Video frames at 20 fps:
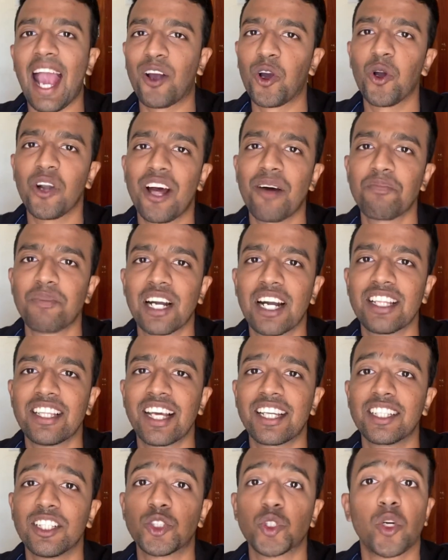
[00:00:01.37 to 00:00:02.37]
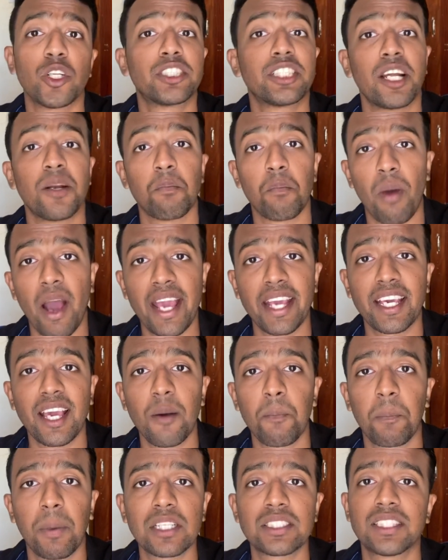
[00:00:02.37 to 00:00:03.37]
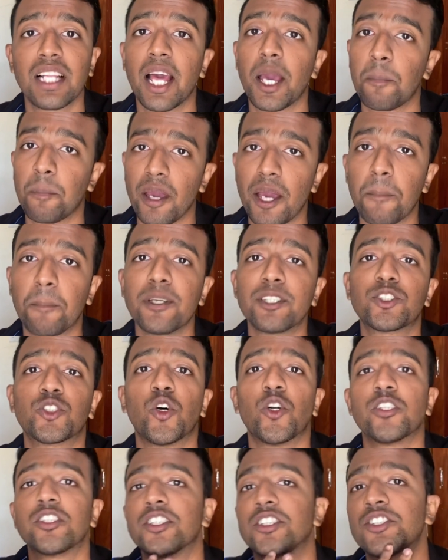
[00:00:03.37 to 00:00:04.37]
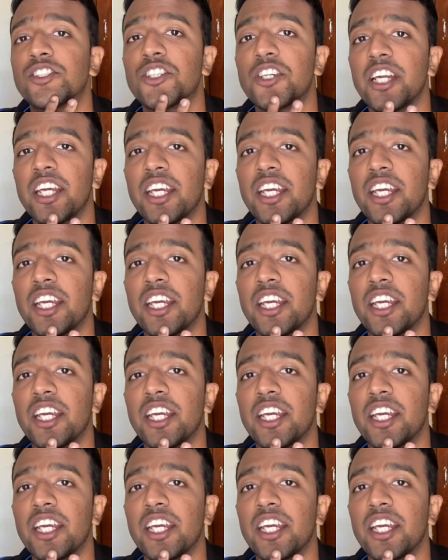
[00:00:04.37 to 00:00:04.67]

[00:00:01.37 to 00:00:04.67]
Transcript: এখন আপনারা দেখতে চলেছেন মাই ক্যাম্পাস লাইভ এপিসোড থ্রি